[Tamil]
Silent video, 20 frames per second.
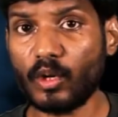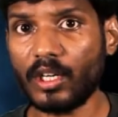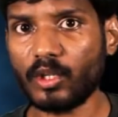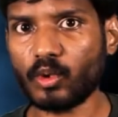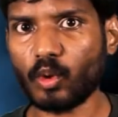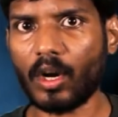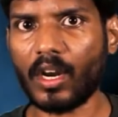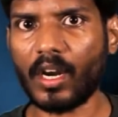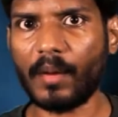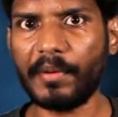சொல்லிட்டு
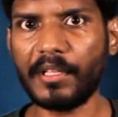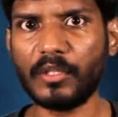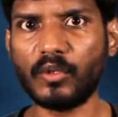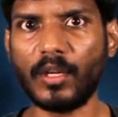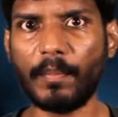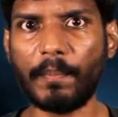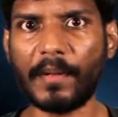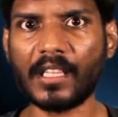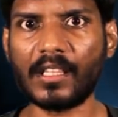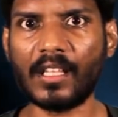சொல்கிற அப்படின்னு
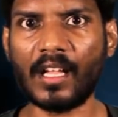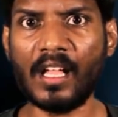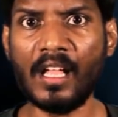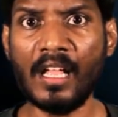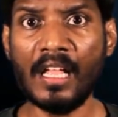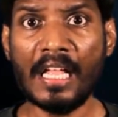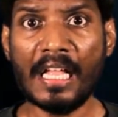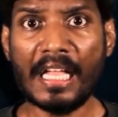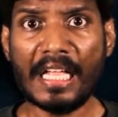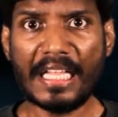சொல்லி பார்த்தா
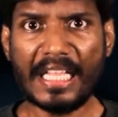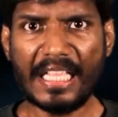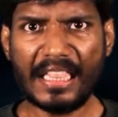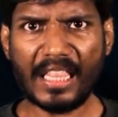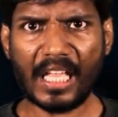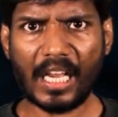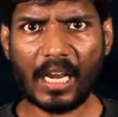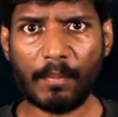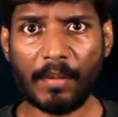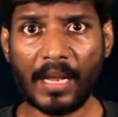
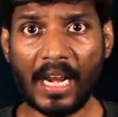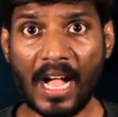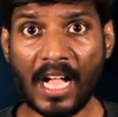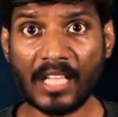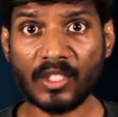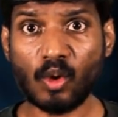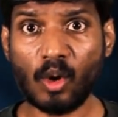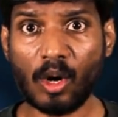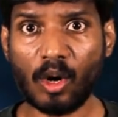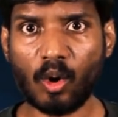இந்த நபர்
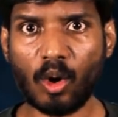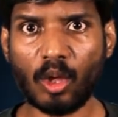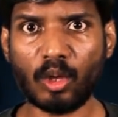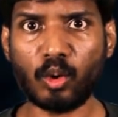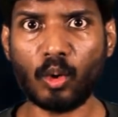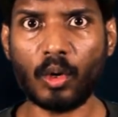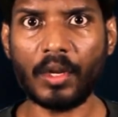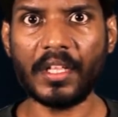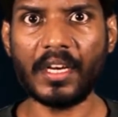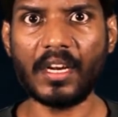அசுர
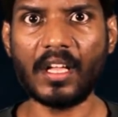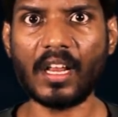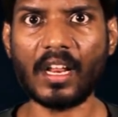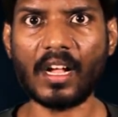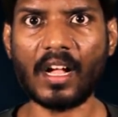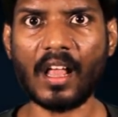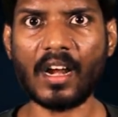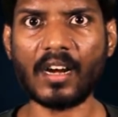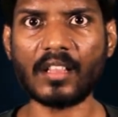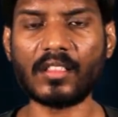குணத்தோடு இருக்கிற
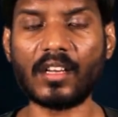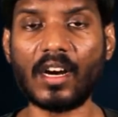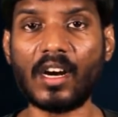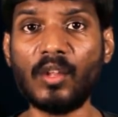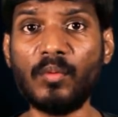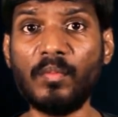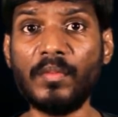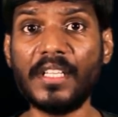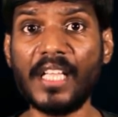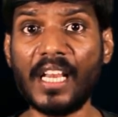
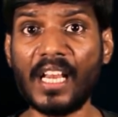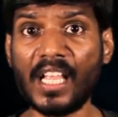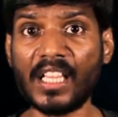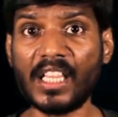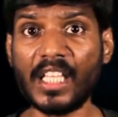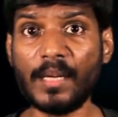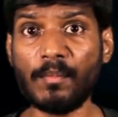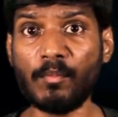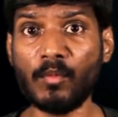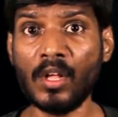காரணத்தினாலும்
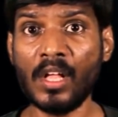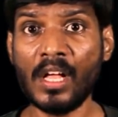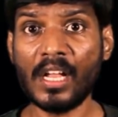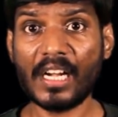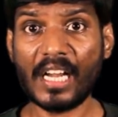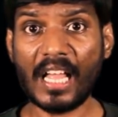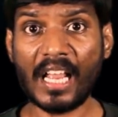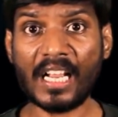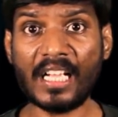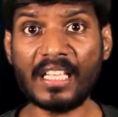எல்லாத்தையும்
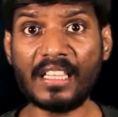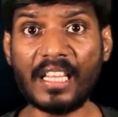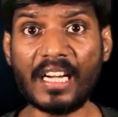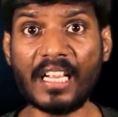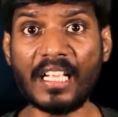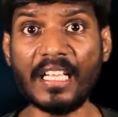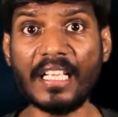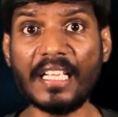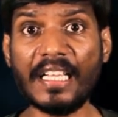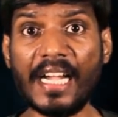
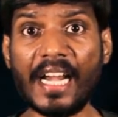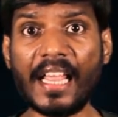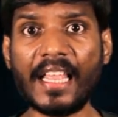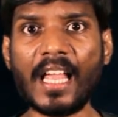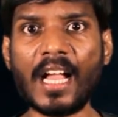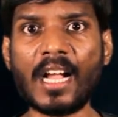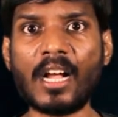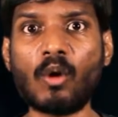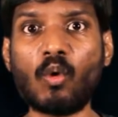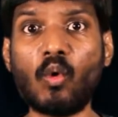நரகத்திற்கு
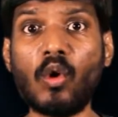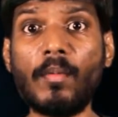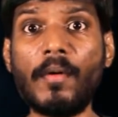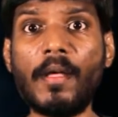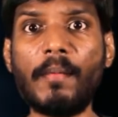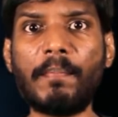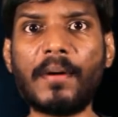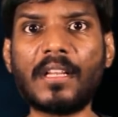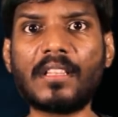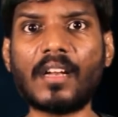இணையாக
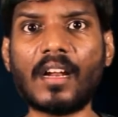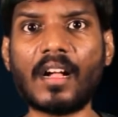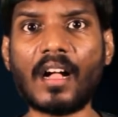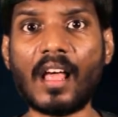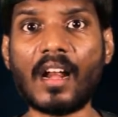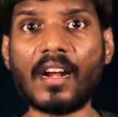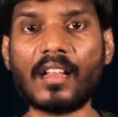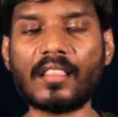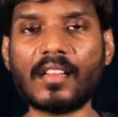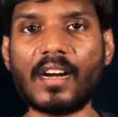கொடுமைப்படுத்துகிற
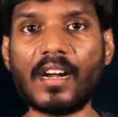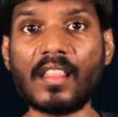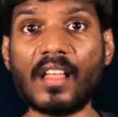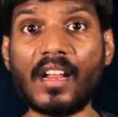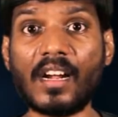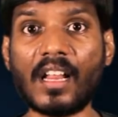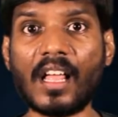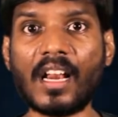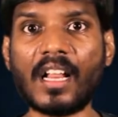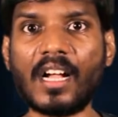காரணத்தினால
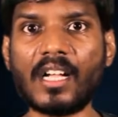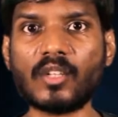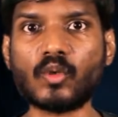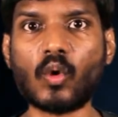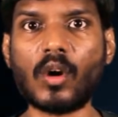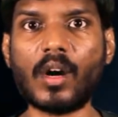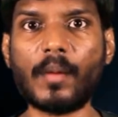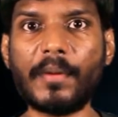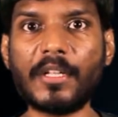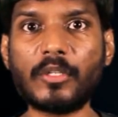தான்
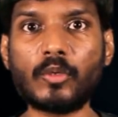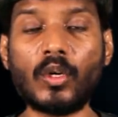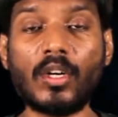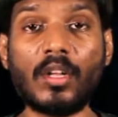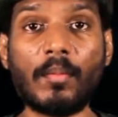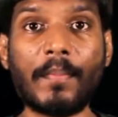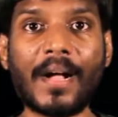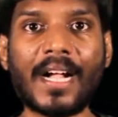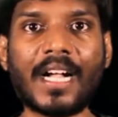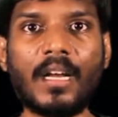நரகாசுரன் அப்படின்னு
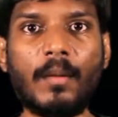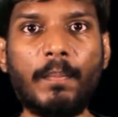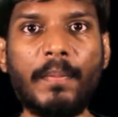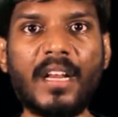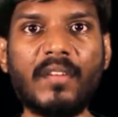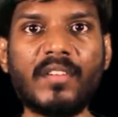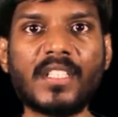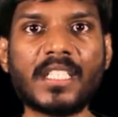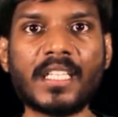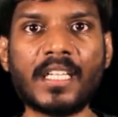சொல்லிட்டு மக்கள்
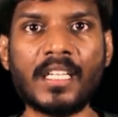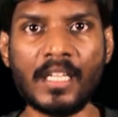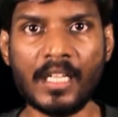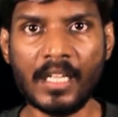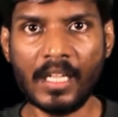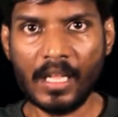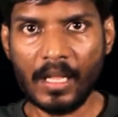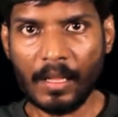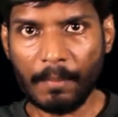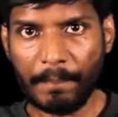பேர் வச்ச
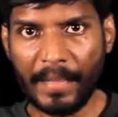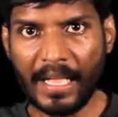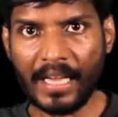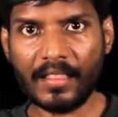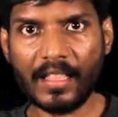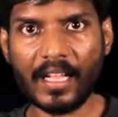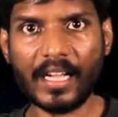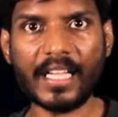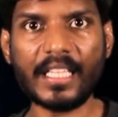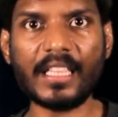
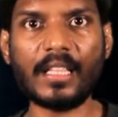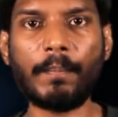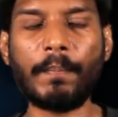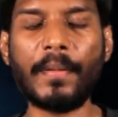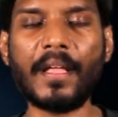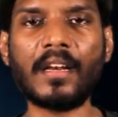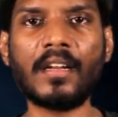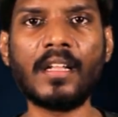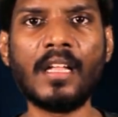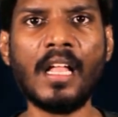பேர் தாங்க இந்த
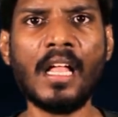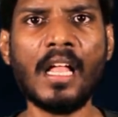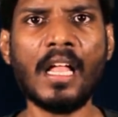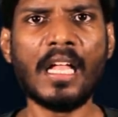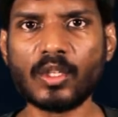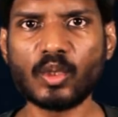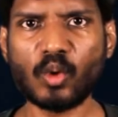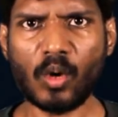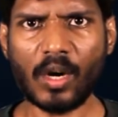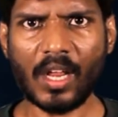பேர்
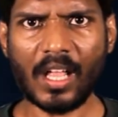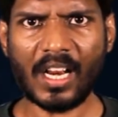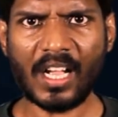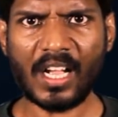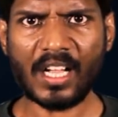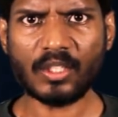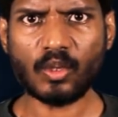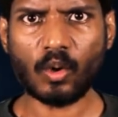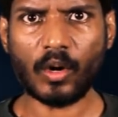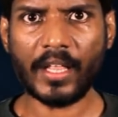ஸோ
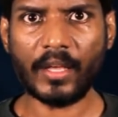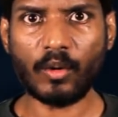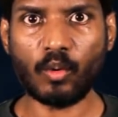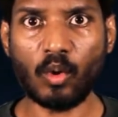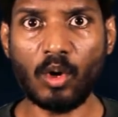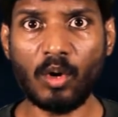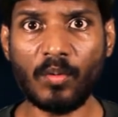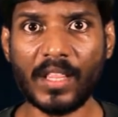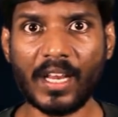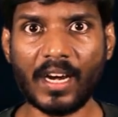நரகாசுரனை
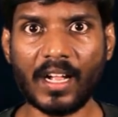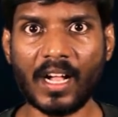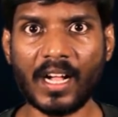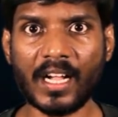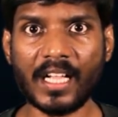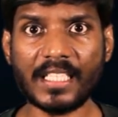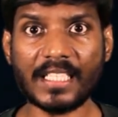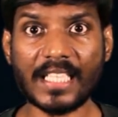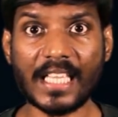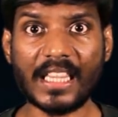
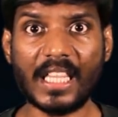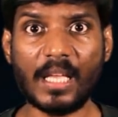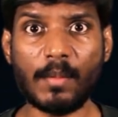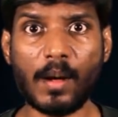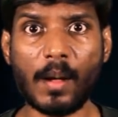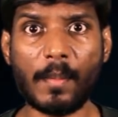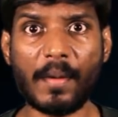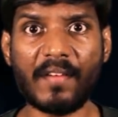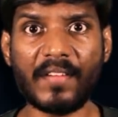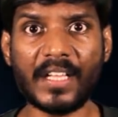கொள்வதற்காக
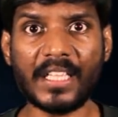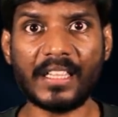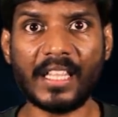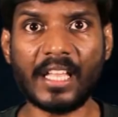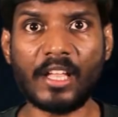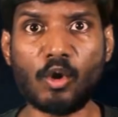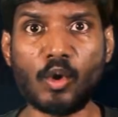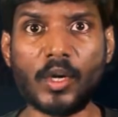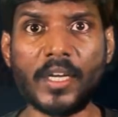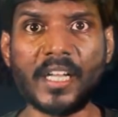சத்தியபாமாவை
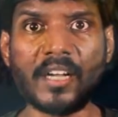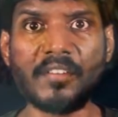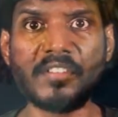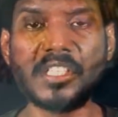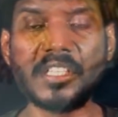தேரோட்டியாக